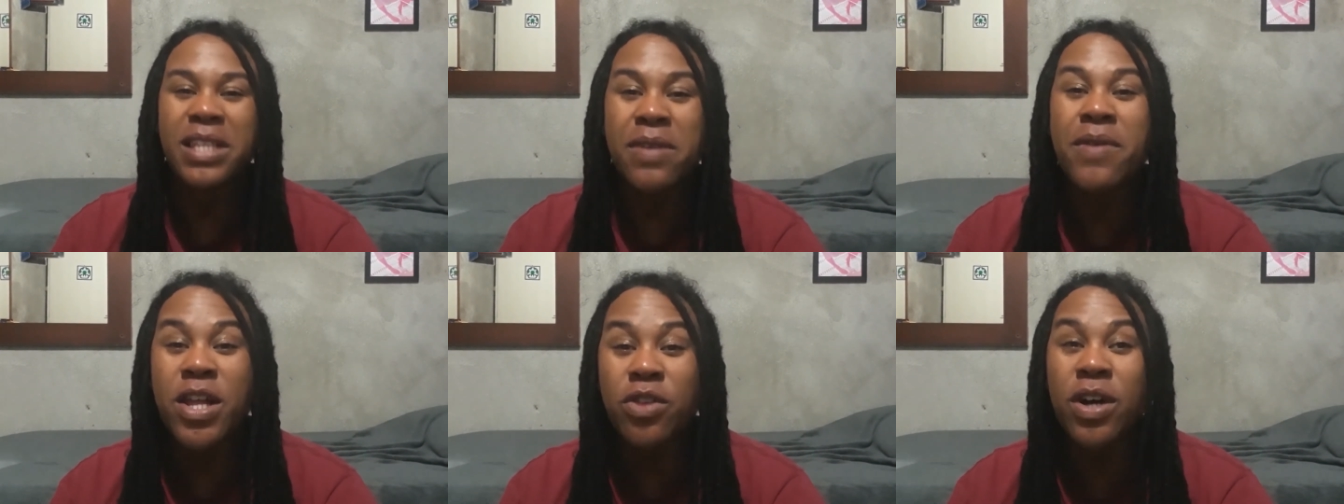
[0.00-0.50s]

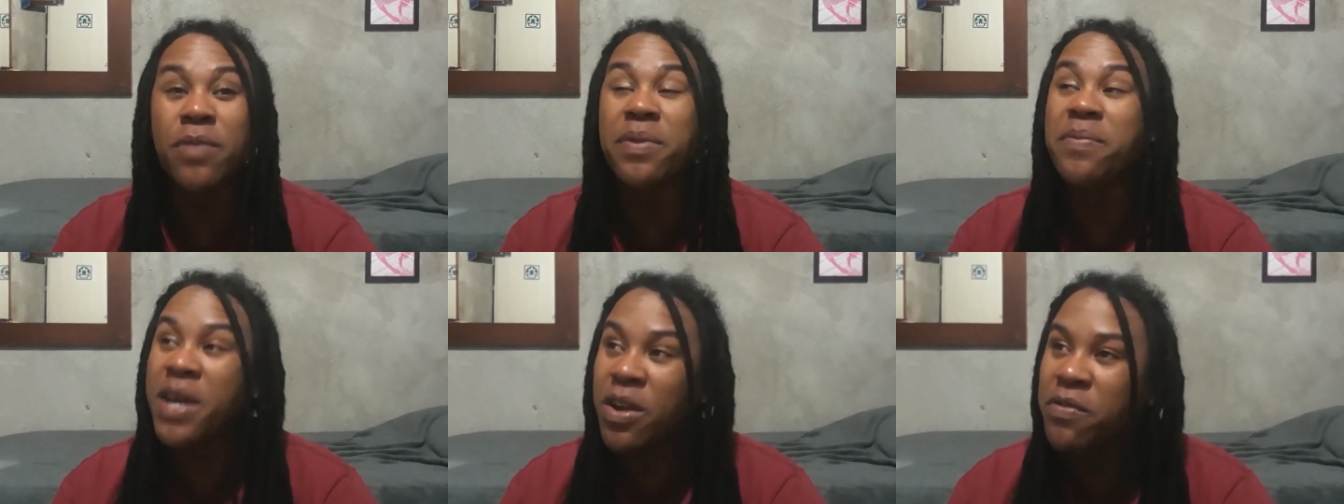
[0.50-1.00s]
Mas, mano,
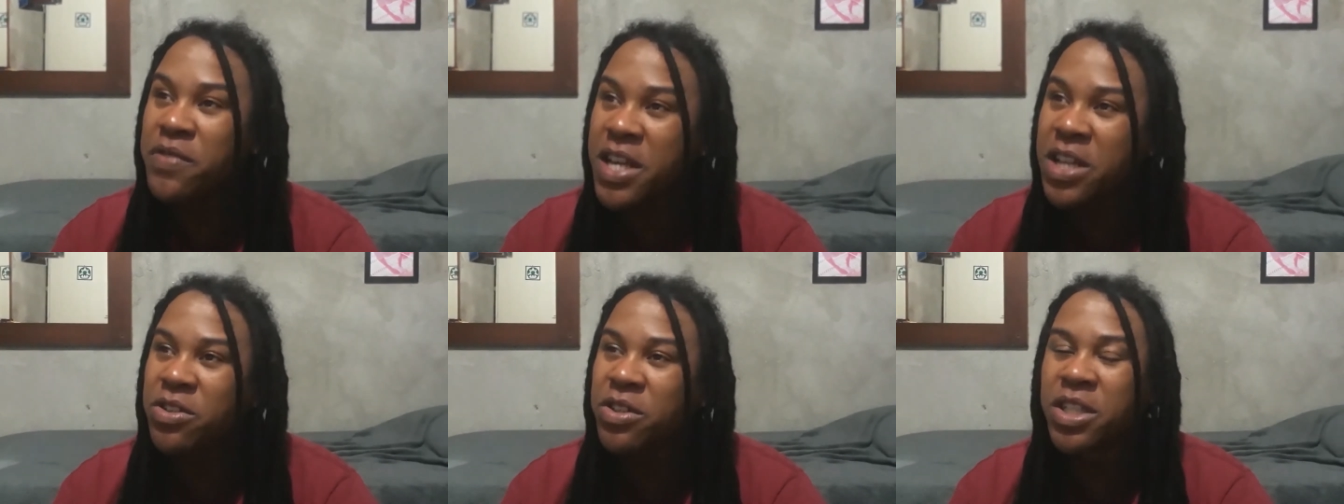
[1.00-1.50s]
primeiro
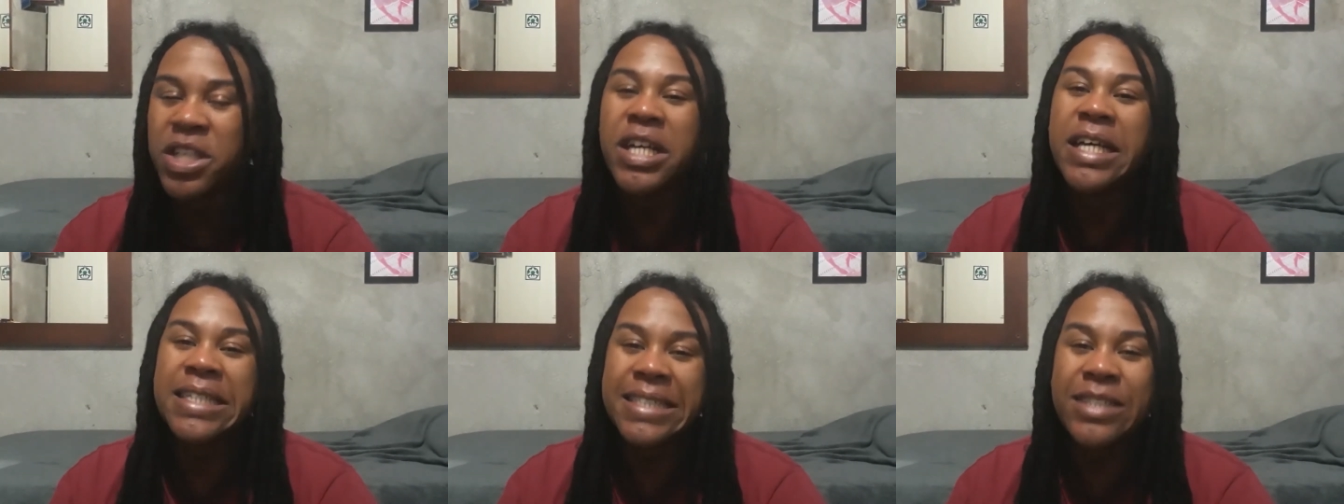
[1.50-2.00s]
vídeo
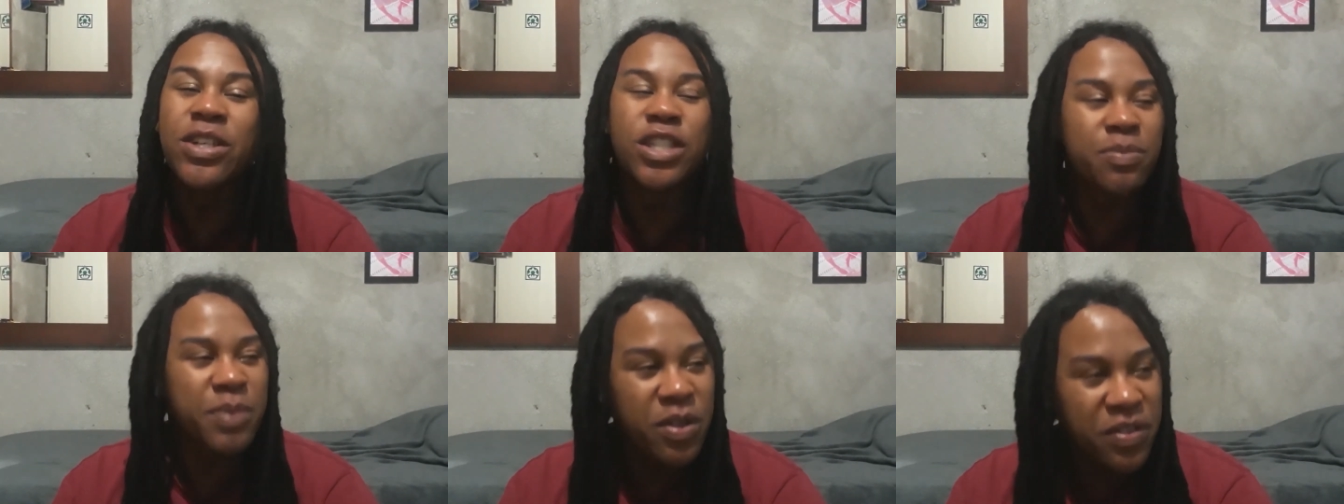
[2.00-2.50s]
de
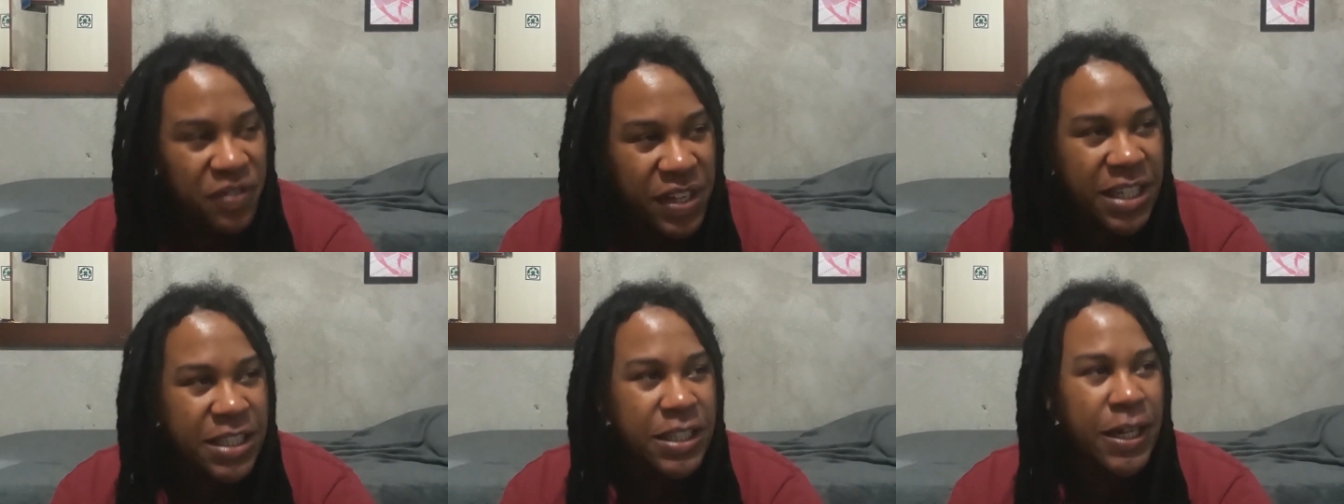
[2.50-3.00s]

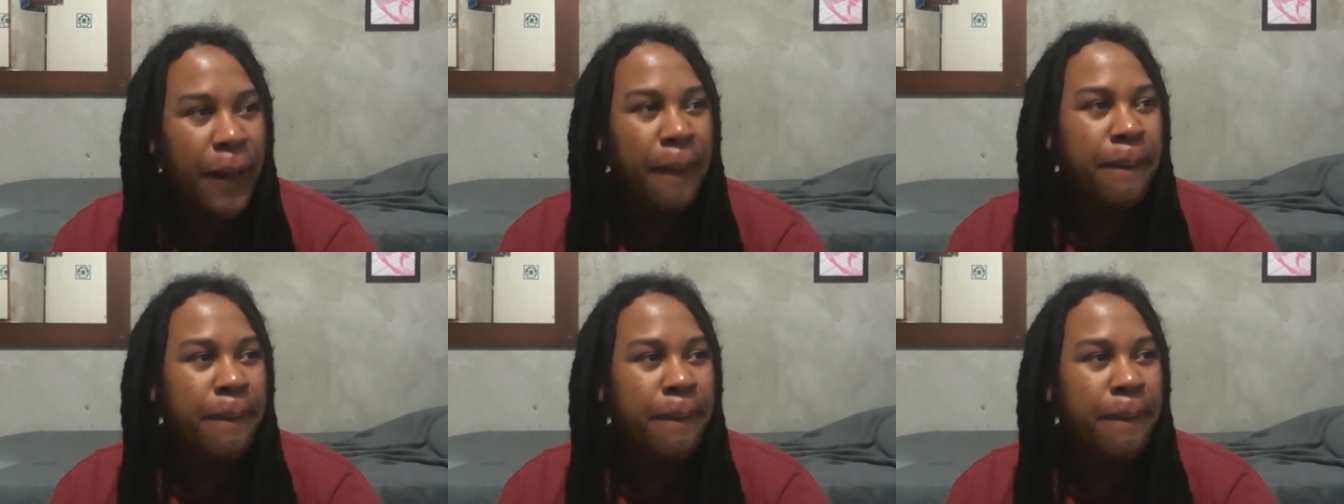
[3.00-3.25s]
2020.